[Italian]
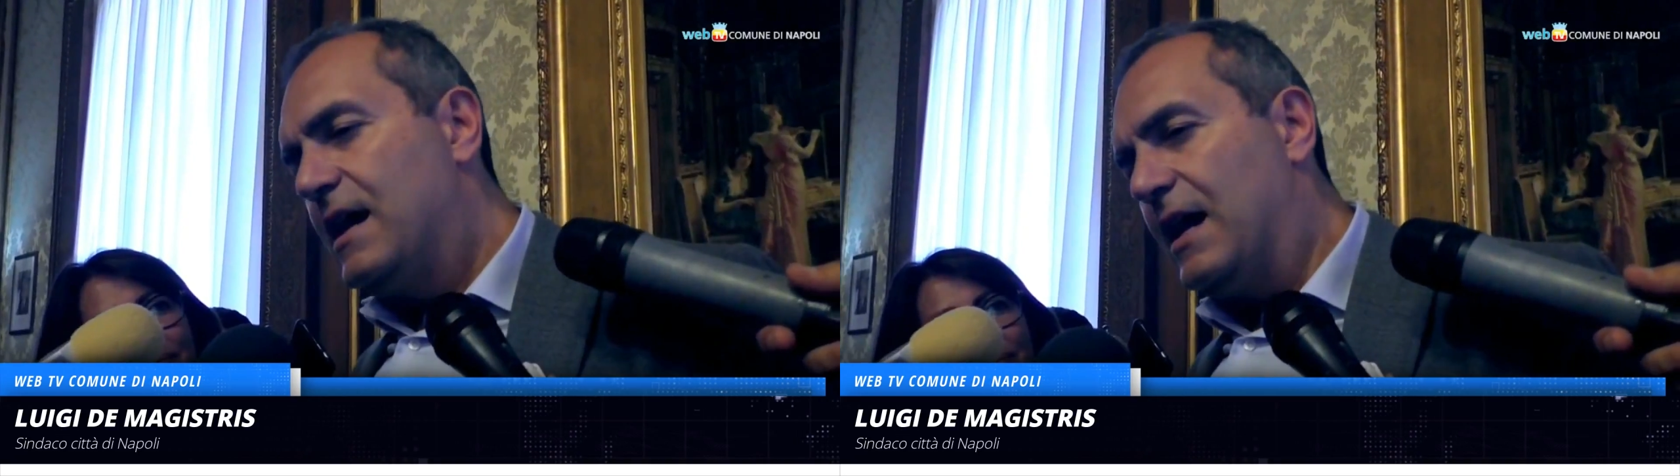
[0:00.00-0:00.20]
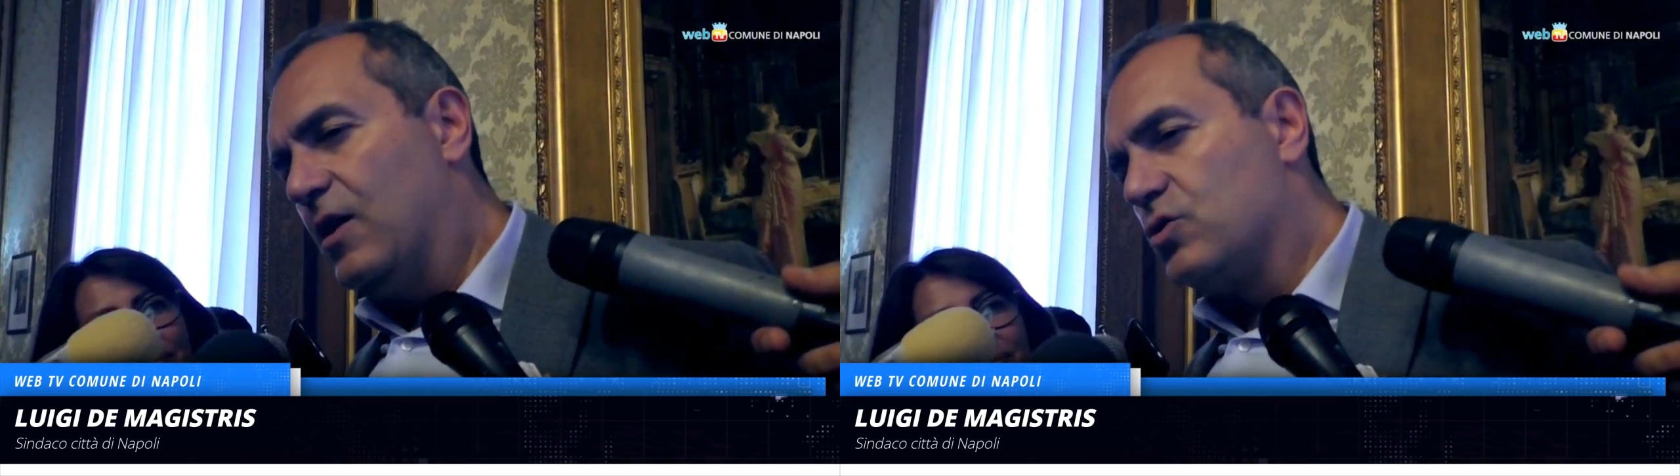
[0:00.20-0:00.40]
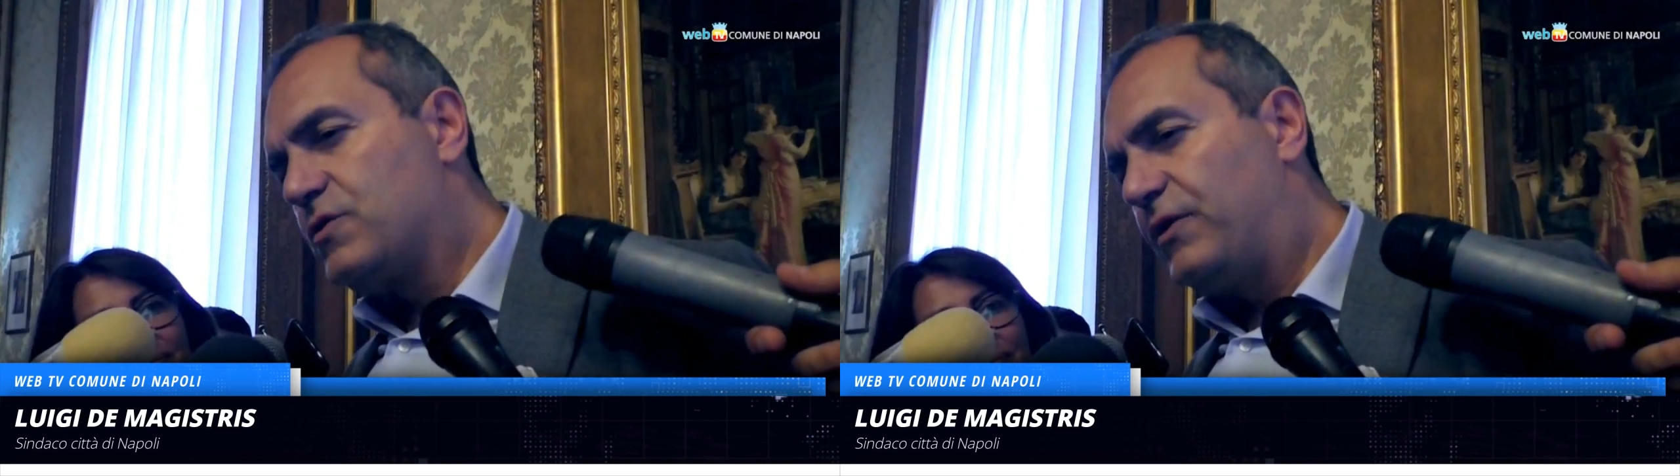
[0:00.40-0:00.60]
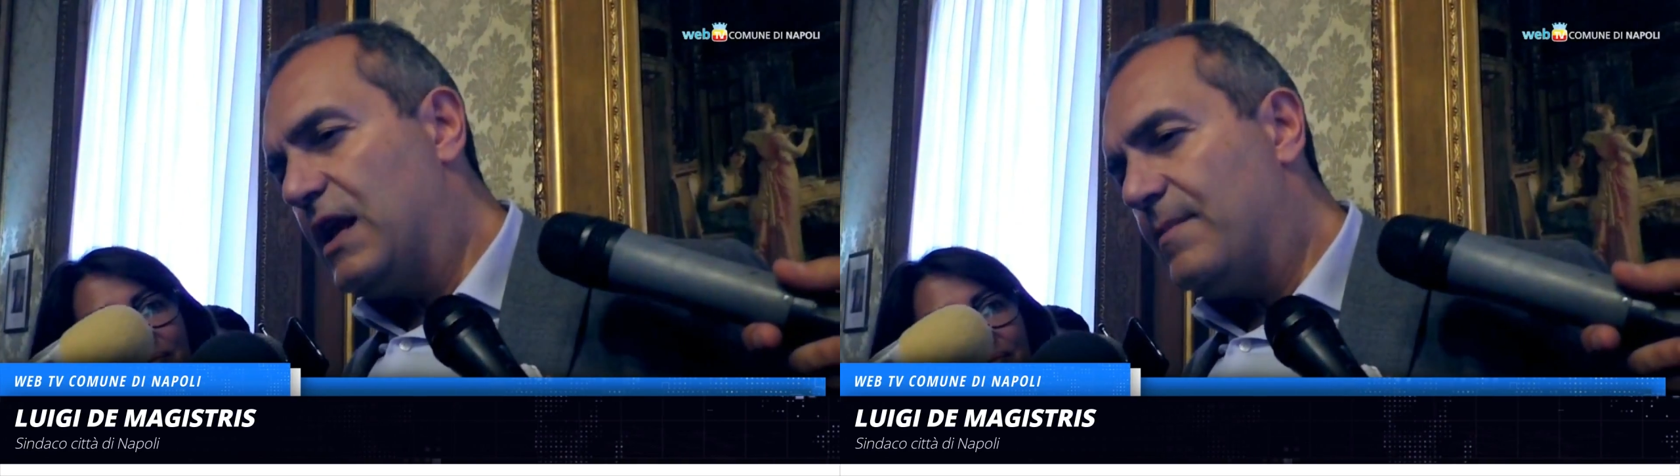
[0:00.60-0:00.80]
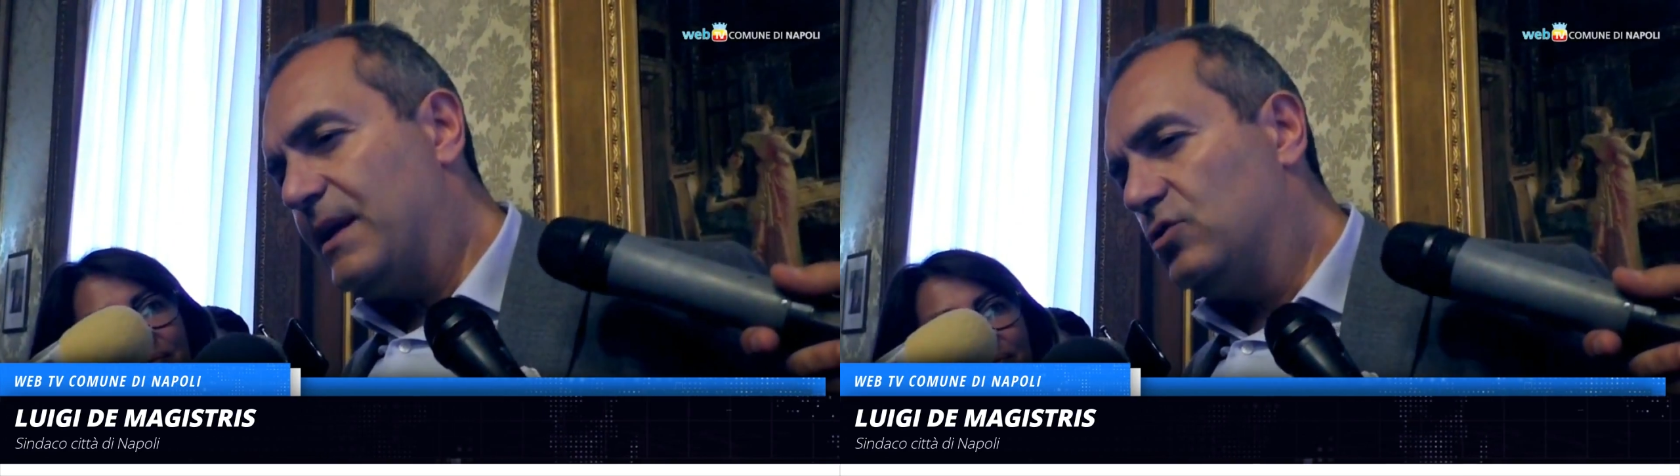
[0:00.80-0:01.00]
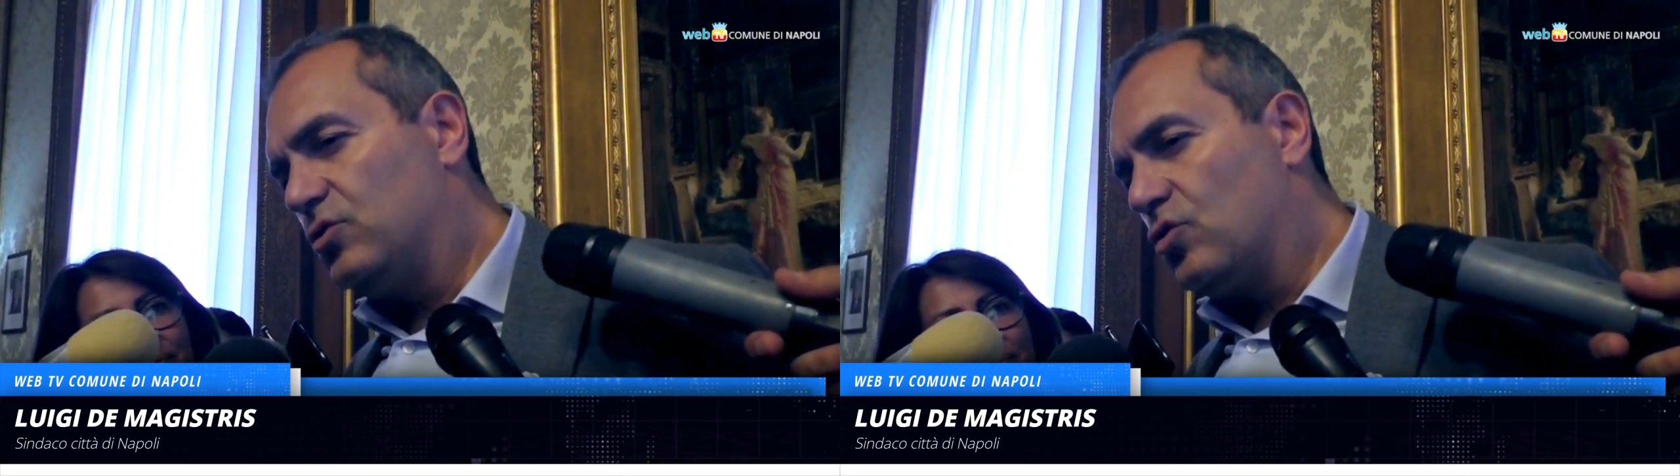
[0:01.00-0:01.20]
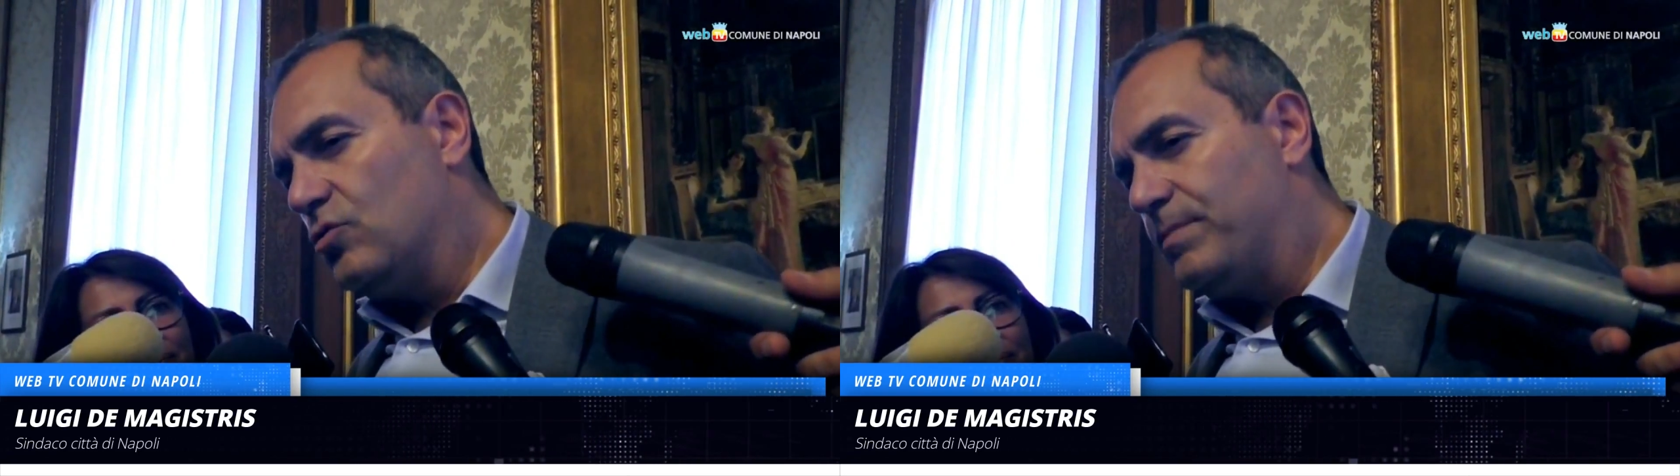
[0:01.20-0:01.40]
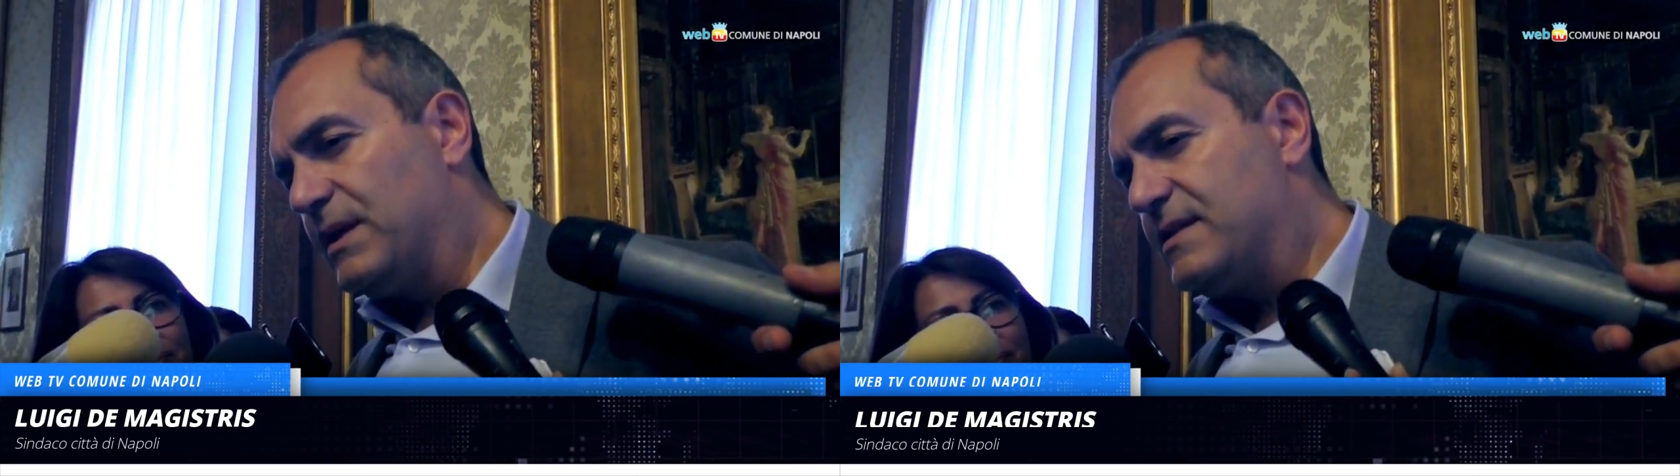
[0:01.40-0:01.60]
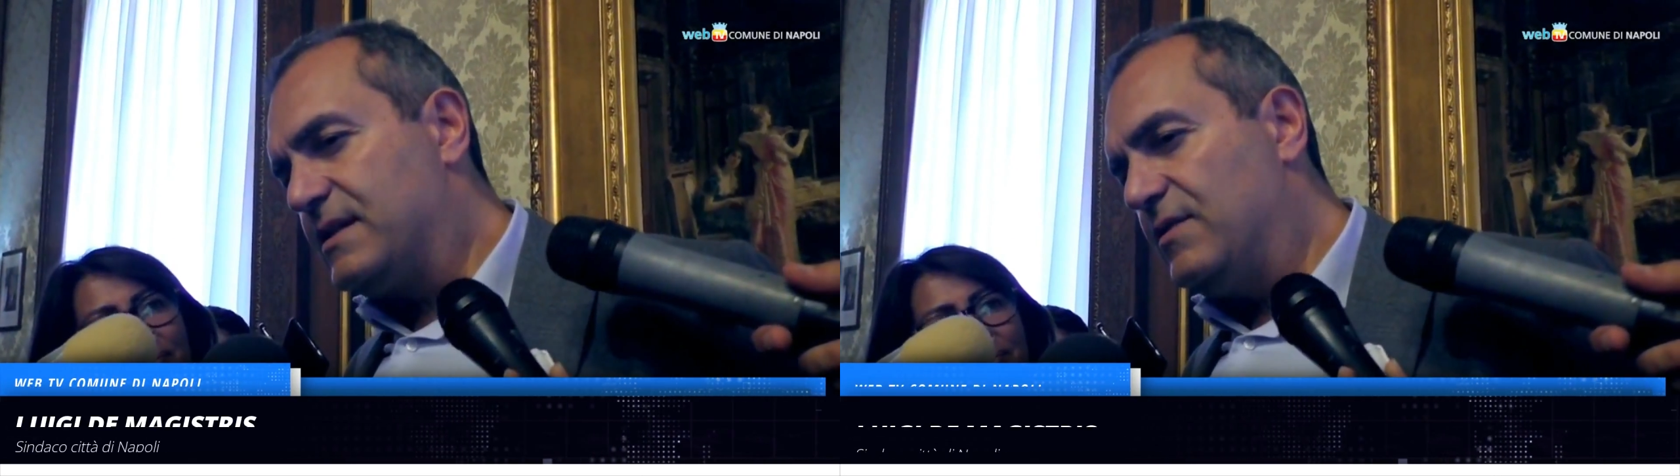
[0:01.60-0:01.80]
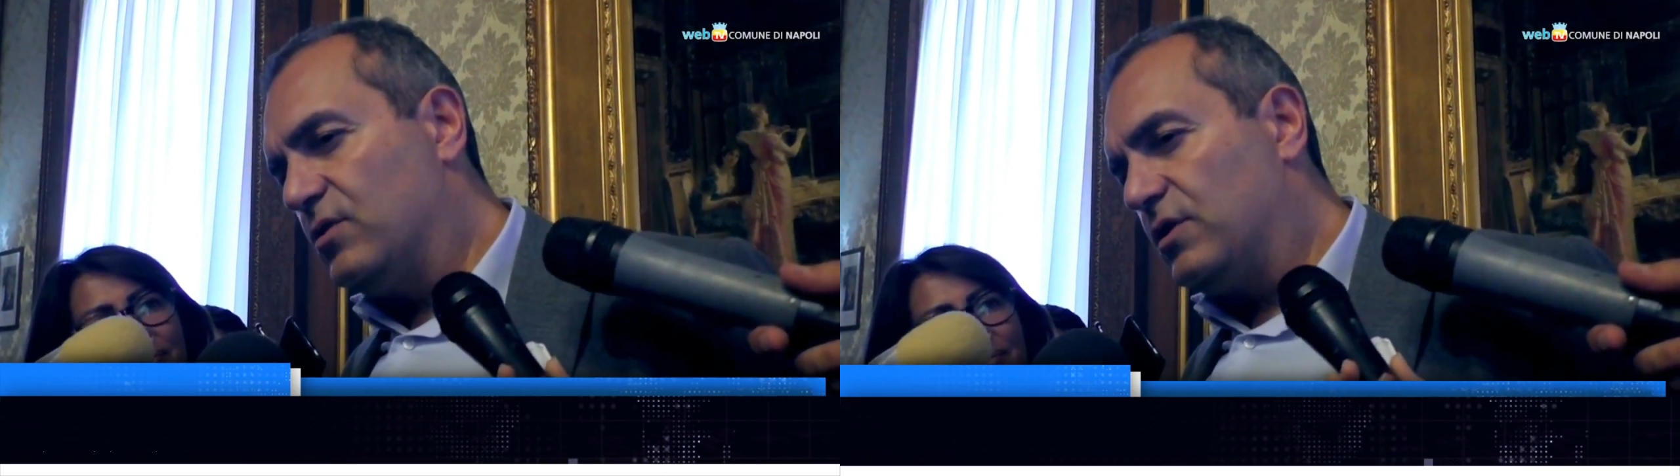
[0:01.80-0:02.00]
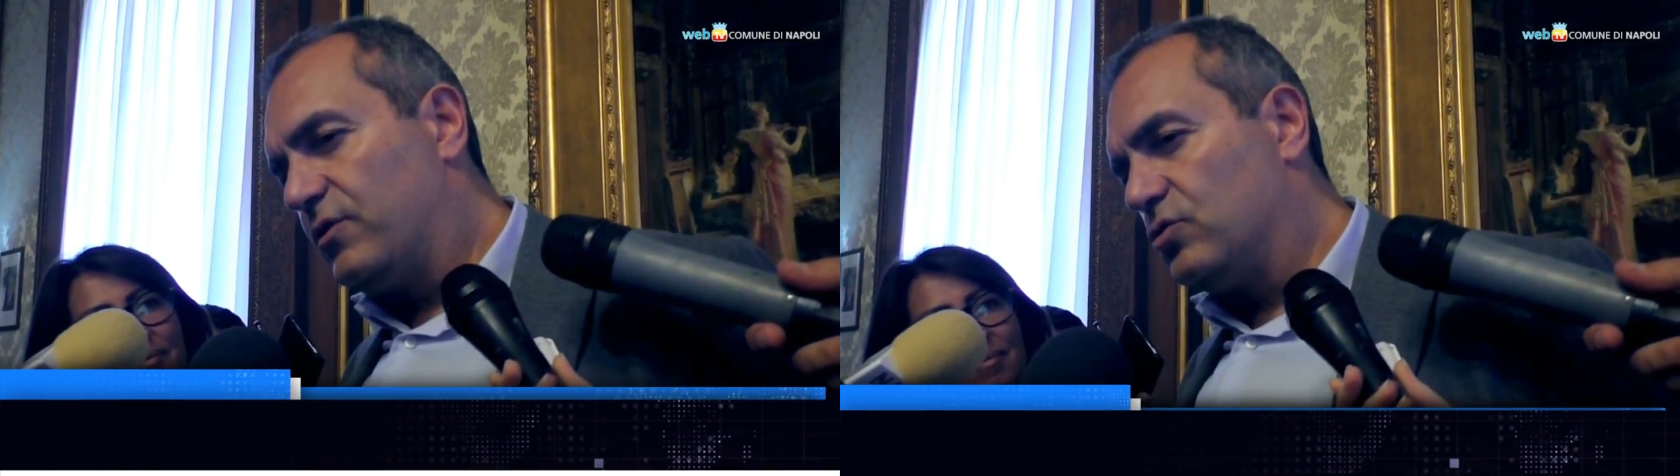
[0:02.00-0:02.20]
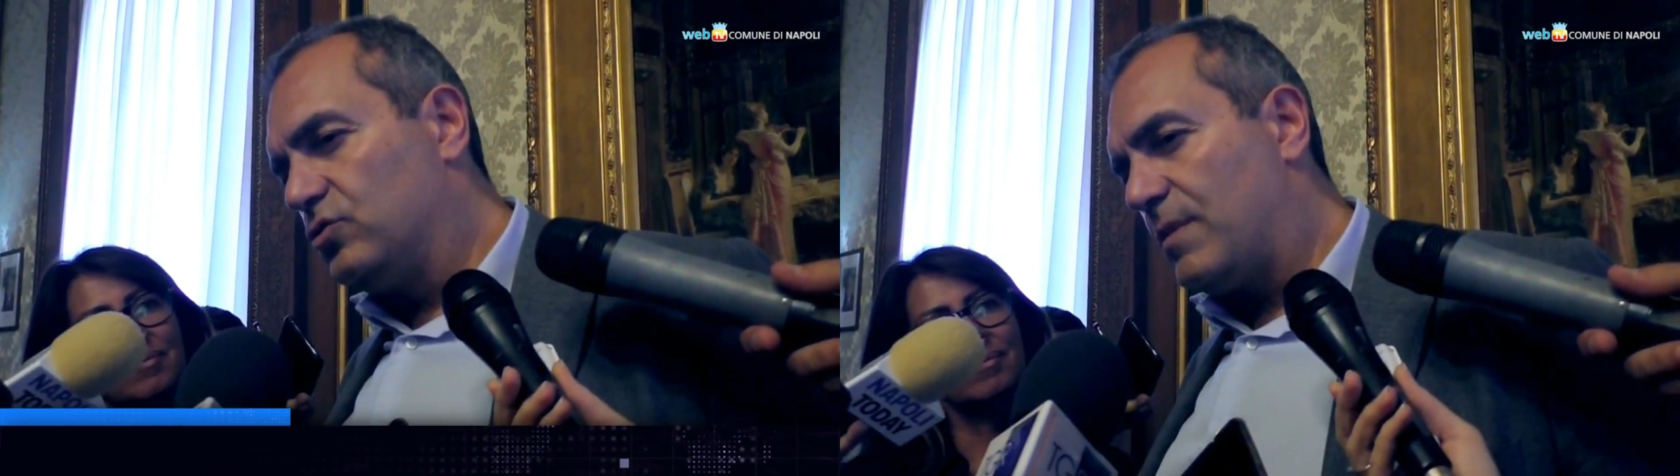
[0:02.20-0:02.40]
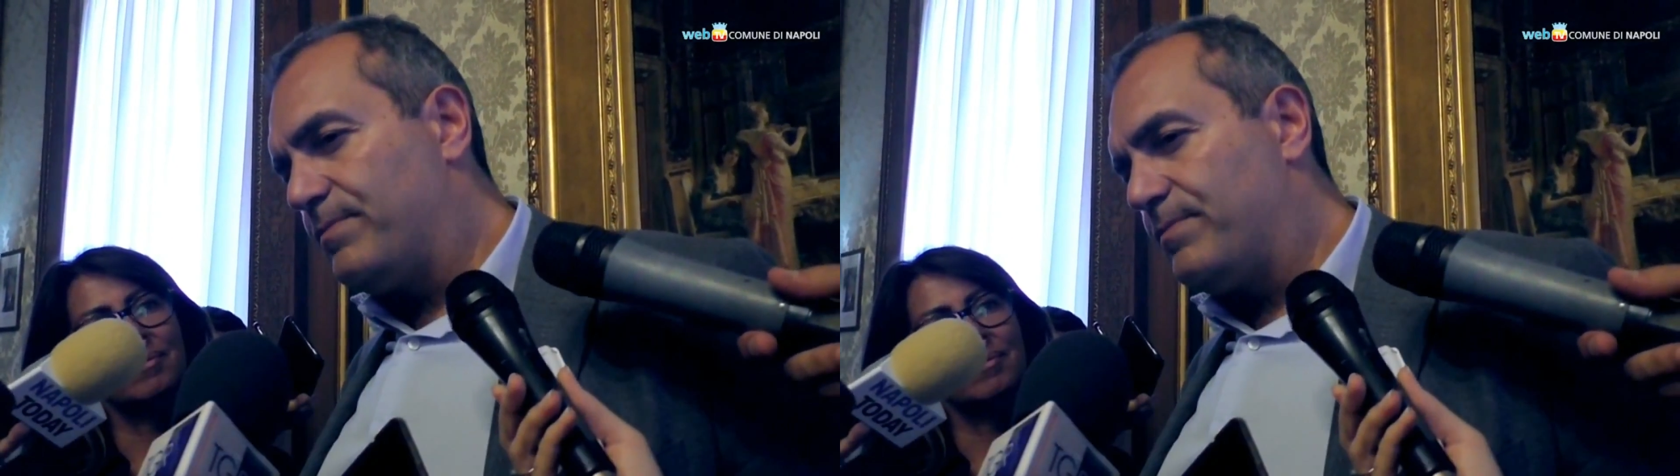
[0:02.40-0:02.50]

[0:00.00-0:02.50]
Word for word: e lo sfilamento complessivo di fronte